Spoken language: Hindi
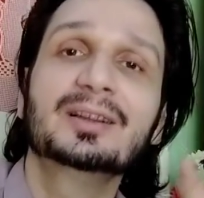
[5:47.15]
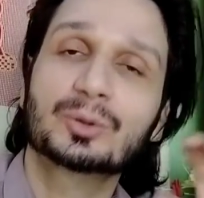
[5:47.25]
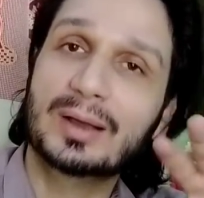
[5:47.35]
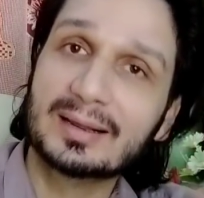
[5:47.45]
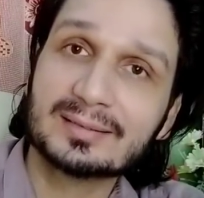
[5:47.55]

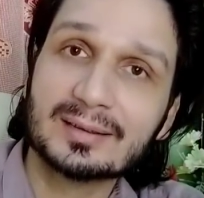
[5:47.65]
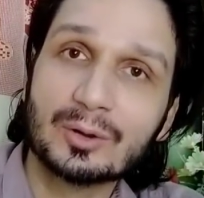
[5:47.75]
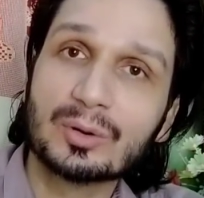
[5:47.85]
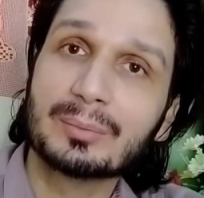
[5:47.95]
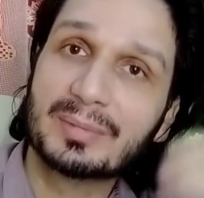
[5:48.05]
तो ऐसा
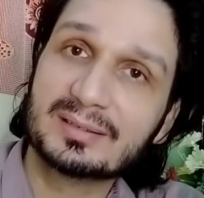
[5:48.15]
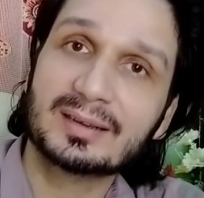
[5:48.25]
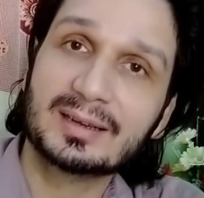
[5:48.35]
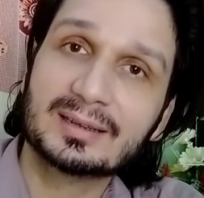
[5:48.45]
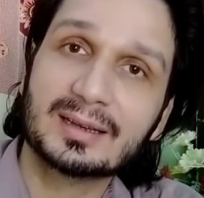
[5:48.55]
ना हो कि
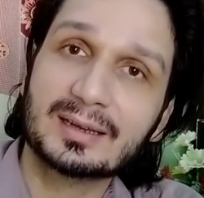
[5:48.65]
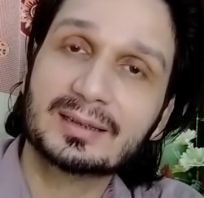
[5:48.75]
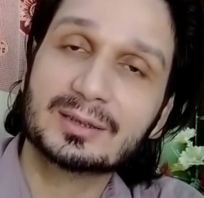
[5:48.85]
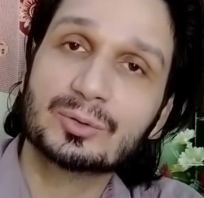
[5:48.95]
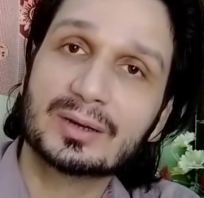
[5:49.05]
मज़े लेते
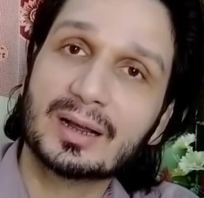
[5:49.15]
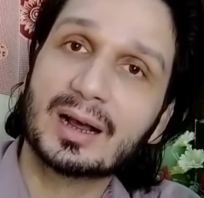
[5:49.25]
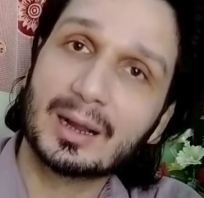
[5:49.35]
लेते जो है ना